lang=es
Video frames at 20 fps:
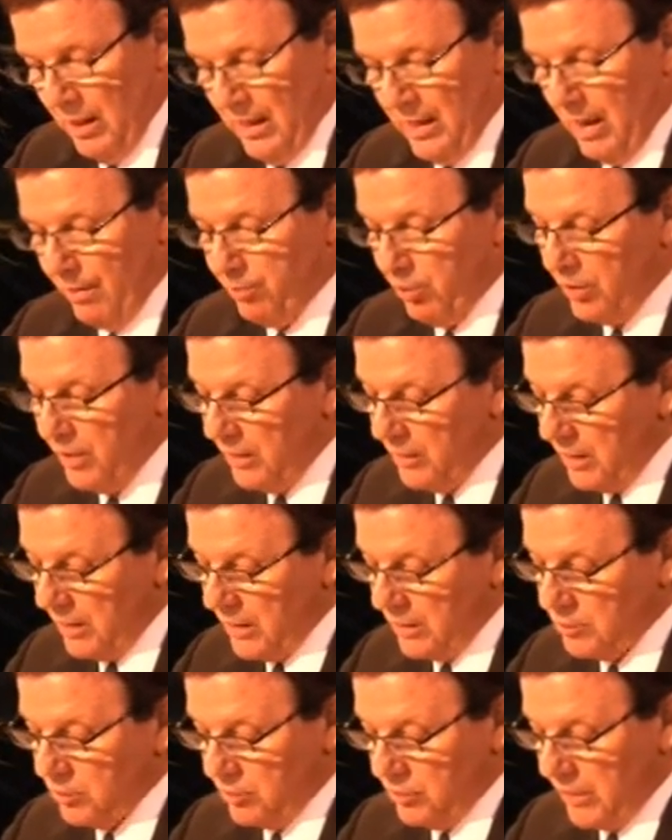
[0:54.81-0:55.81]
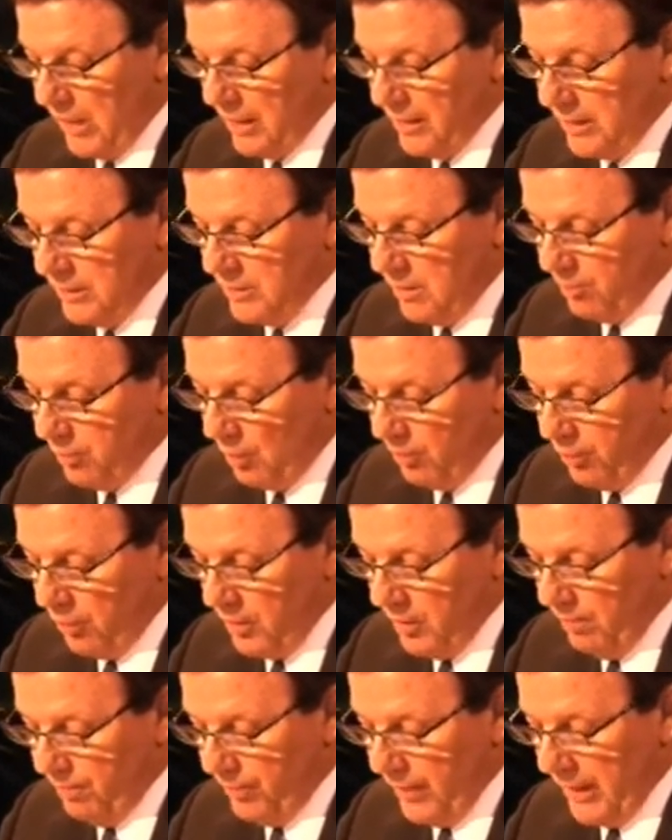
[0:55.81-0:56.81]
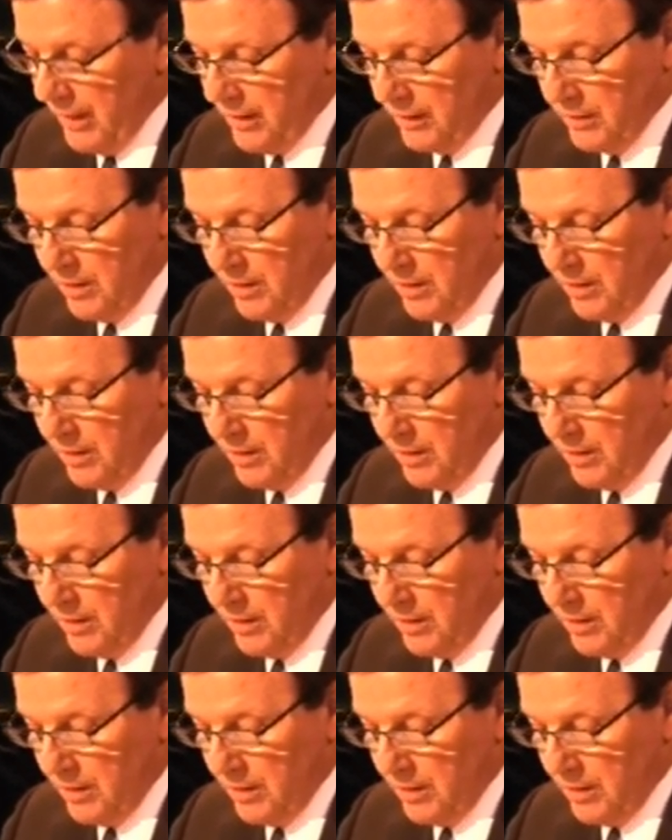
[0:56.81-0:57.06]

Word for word: La política social que se propone implica